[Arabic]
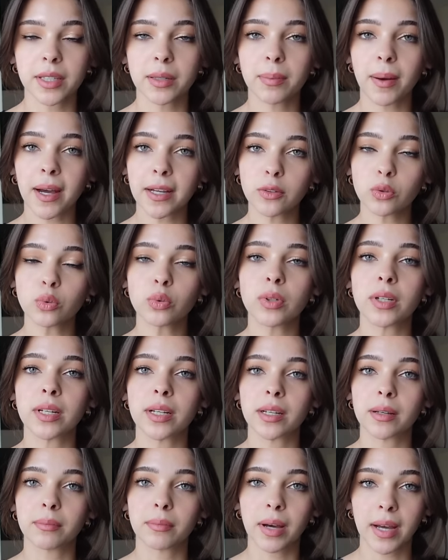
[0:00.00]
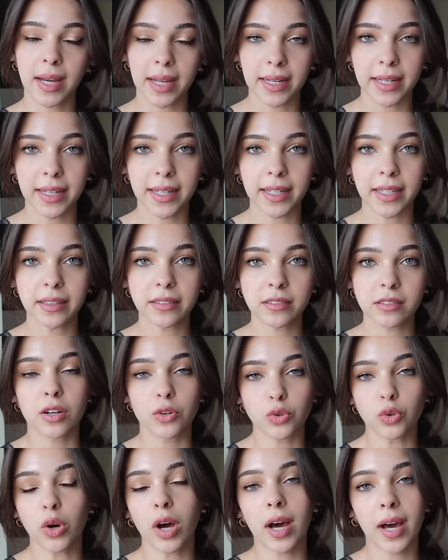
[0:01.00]
يبعثوا لي محلات
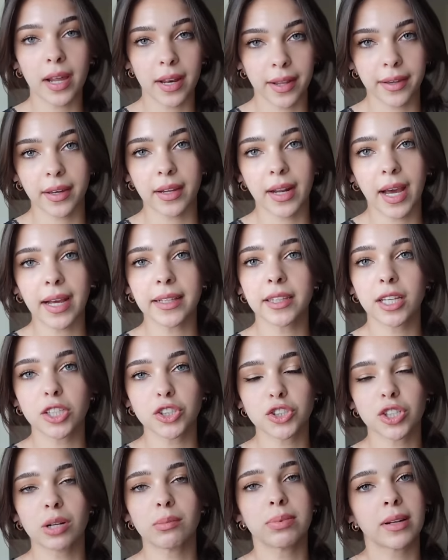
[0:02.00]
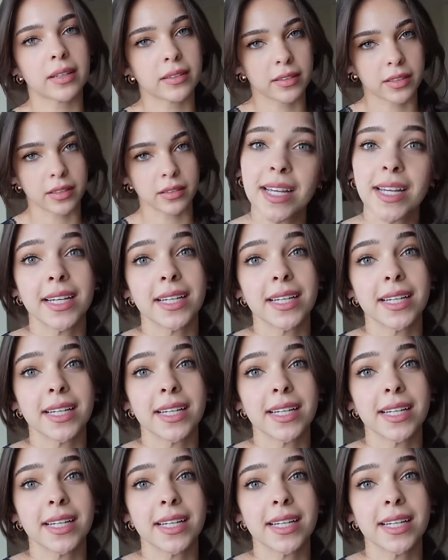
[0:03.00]
روح عليها لحتى اشرب لاتيه